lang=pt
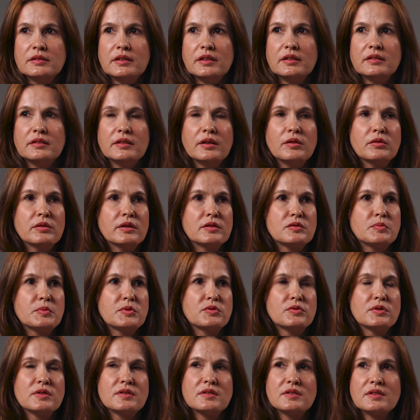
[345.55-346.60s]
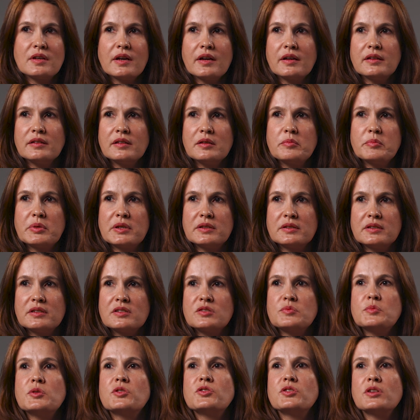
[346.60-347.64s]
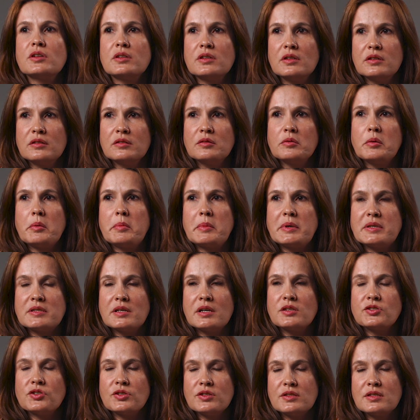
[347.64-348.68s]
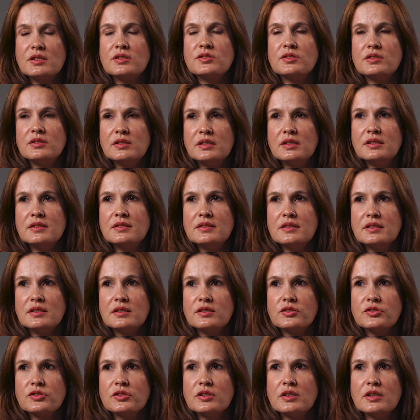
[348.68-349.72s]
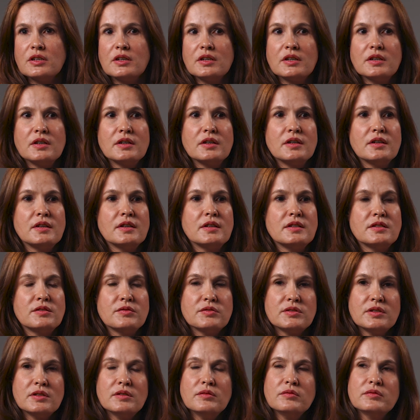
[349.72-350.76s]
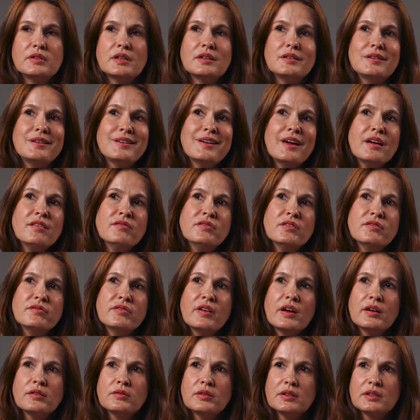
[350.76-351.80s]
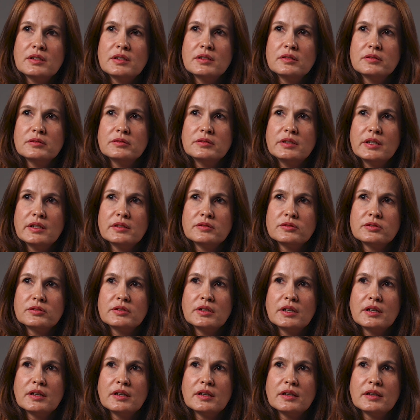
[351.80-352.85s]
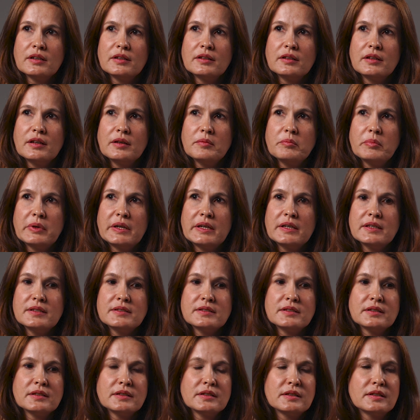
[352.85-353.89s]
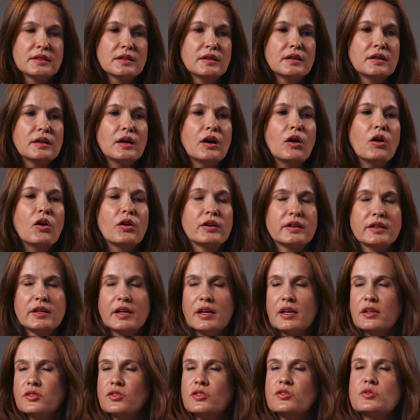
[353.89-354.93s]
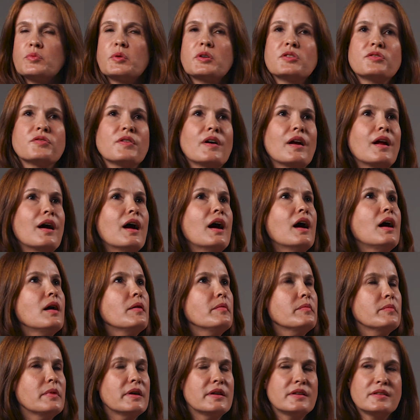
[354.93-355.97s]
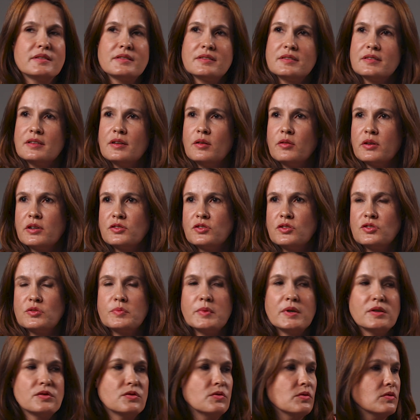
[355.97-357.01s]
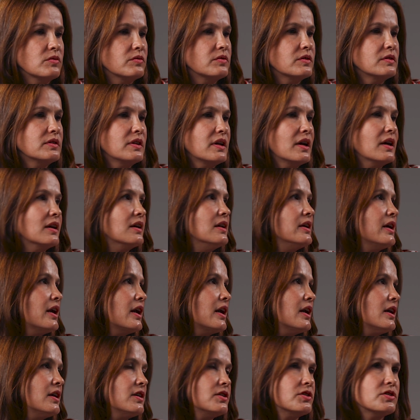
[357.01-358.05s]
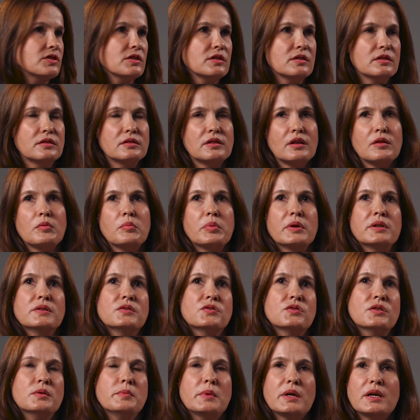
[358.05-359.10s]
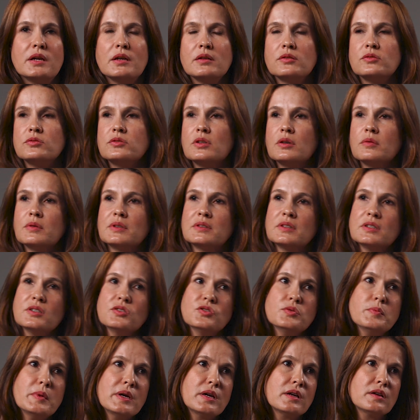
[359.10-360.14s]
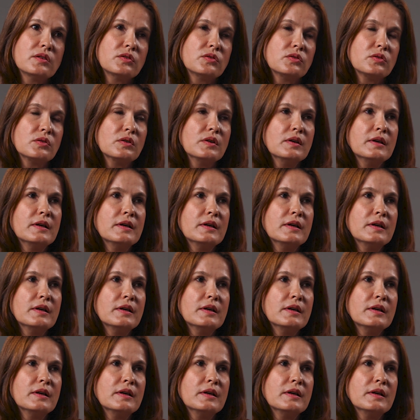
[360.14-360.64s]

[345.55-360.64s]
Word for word: entender o que as pessoas sentem para transmitir aquilo numa mensagem que seja interessante. Se você não tem ninguém vivendo aquilo dentro da, da empresa, ok, a gente pode falar, ah, mas é o que a gente mais ouve. Tem a cliente, tem o planejamento, tem o atendimento.